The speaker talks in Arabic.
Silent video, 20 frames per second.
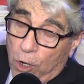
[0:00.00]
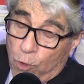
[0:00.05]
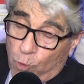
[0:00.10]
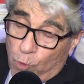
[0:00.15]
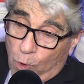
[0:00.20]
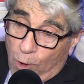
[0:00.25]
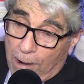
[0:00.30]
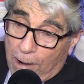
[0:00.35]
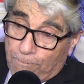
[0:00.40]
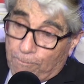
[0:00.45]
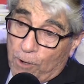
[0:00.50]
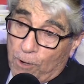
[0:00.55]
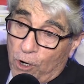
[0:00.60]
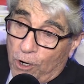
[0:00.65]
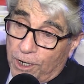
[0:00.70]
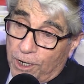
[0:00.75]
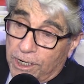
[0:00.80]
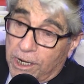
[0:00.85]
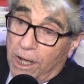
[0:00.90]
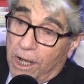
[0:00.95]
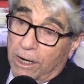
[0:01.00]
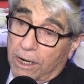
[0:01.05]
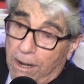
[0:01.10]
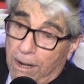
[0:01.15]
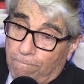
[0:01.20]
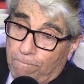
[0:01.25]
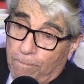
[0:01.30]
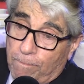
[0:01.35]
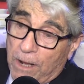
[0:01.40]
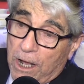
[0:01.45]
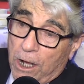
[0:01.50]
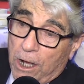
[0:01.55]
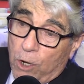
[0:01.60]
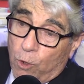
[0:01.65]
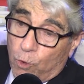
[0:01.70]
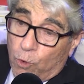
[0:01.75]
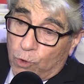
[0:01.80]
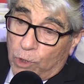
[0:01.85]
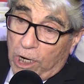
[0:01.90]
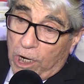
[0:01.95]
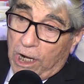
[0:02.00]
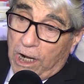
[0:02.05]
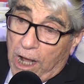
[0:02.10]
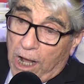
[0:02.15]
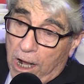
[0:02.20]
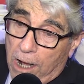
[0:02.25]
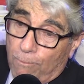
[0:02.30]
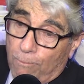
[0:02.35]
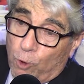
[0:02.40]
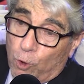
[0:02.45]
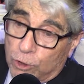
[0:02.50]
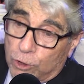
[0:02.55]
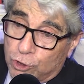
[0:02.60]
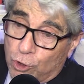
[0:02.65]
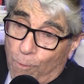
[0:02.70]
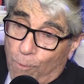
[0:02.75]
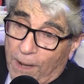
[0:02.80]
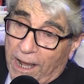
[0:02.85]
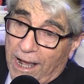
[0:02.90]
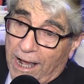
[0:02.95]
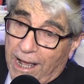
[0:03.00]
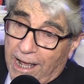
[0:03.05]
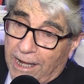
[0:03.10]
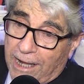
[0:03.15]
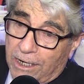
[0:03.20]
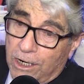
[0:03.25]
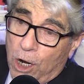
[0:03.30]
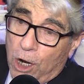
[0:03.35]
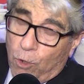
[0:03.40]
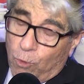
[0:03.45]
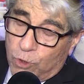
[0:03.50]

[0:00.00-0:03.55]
ويوفقهم يا رب وكل عام وانتم بخير